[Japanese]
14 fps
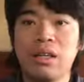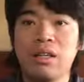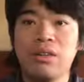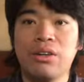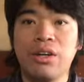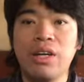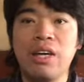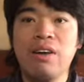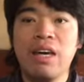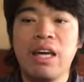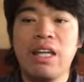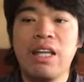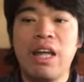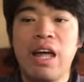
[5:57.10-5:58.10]
というわ
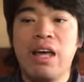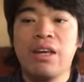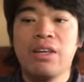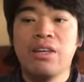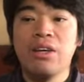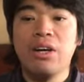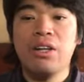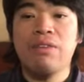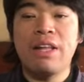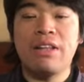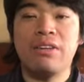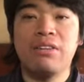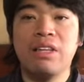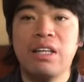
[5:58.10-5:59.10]
けで、ね、今日の
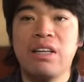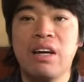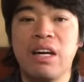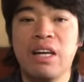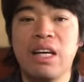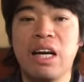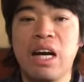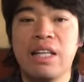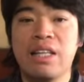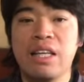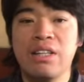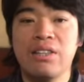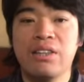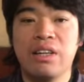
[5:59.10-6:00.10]
バトルの日記はいかが
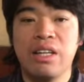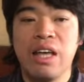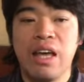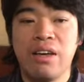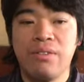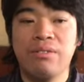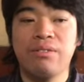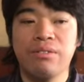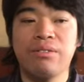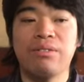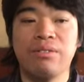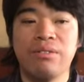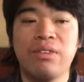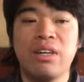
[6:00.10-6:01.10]
でしょうかね。う
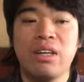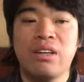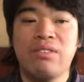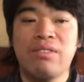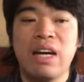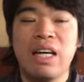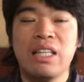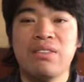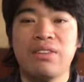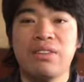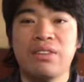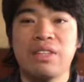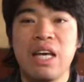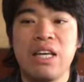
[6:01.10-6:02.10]
ん。まあ、いつも
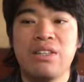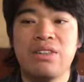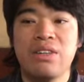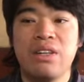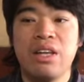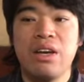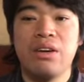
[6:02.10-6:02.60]
の先週の出来